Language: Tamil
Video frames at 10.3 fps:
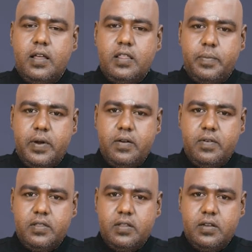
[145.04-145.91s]
அந்த பெண்
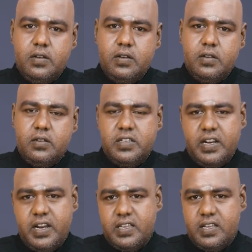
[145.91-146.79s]
வந்து
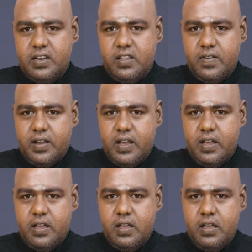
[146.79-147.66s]
சென்னை சேர்ந்தவங்க
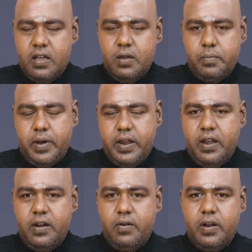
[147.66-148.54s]

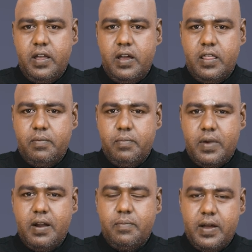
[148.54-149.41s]
பையனுடைய அதை
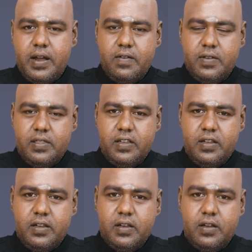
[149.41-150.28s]
மணமகன் வந்து
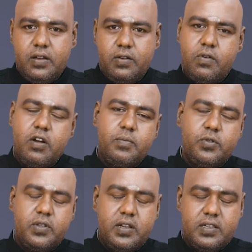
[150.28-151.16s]

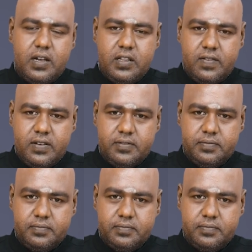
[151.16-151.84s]
கோயம்புத்தூரை சார்ந்தவர்